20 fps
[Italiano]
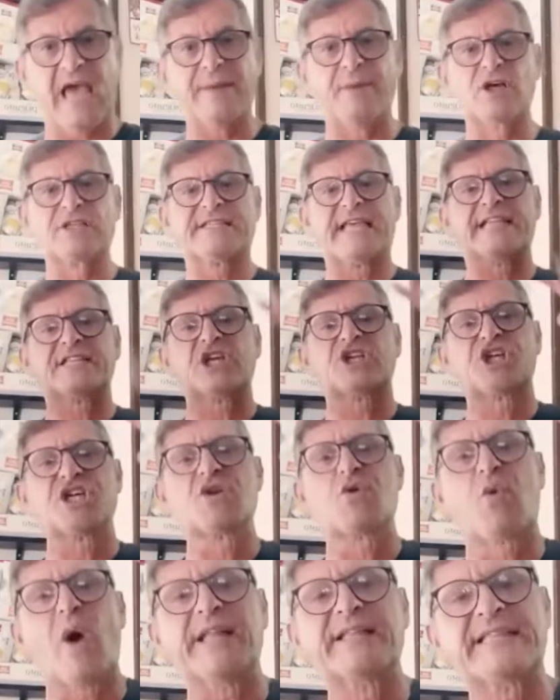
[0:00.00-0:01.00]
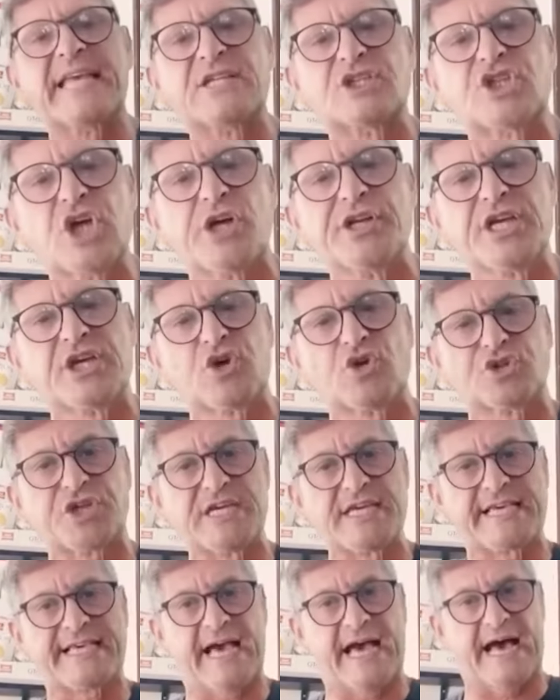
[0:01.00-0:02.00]
Siamo stati 50 giorni
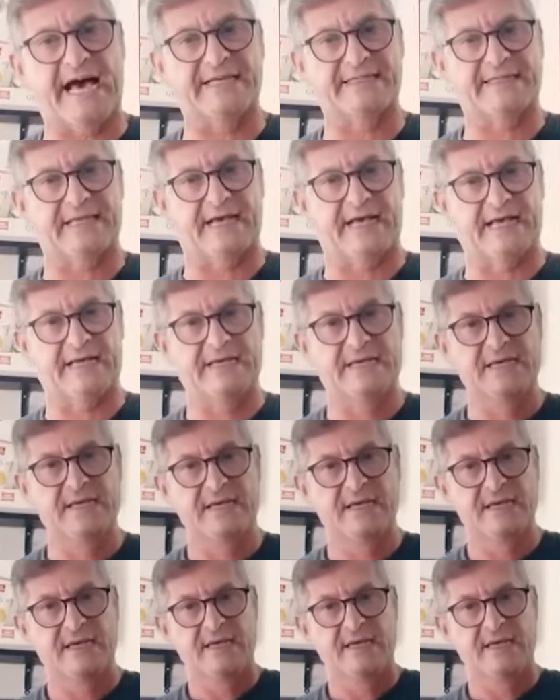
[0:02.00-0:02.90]
chiusi in casa